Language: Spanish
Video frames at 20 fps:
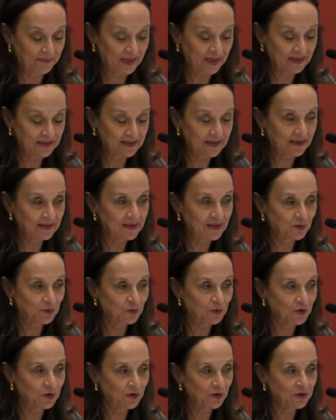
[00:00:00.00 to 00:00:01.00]
esta
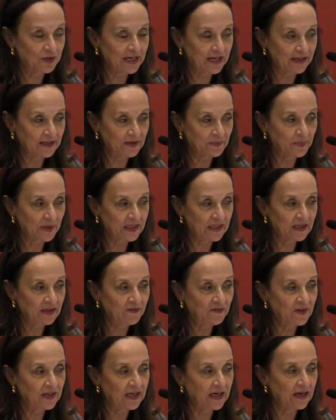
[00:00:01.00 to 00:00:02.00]
discusión ya
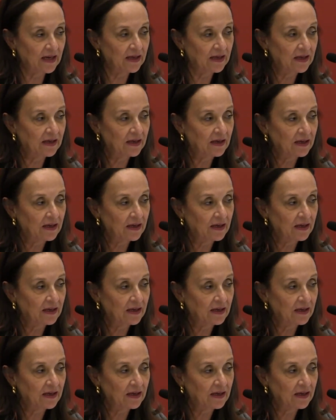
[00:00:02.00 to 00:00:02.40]
específica